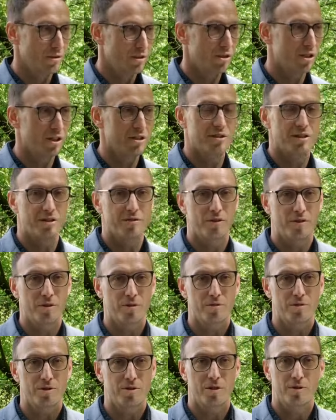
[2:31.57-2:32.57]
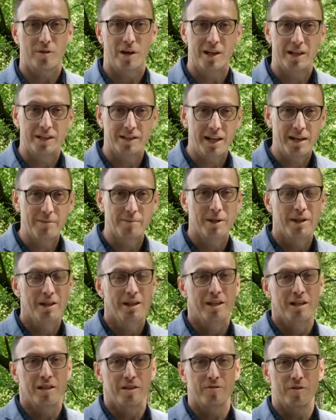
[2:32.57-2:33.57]
szedł ze swoją drużyną, ale tam
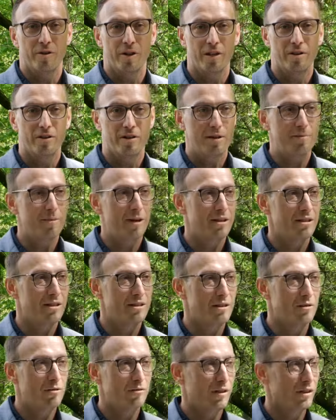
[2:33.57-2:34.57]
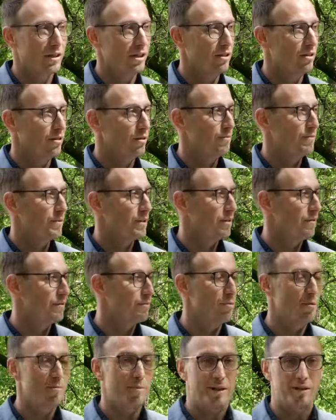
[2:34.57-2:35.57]
swojego najbardziej zaufanego e,
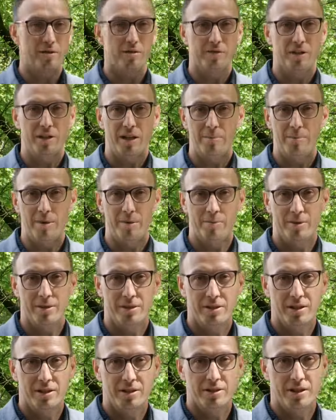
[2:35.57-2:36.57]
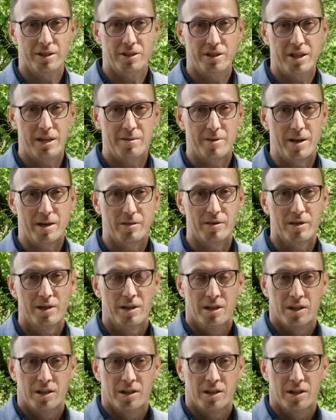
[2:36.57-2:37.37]
współpracownika pan prezydent też nie miał.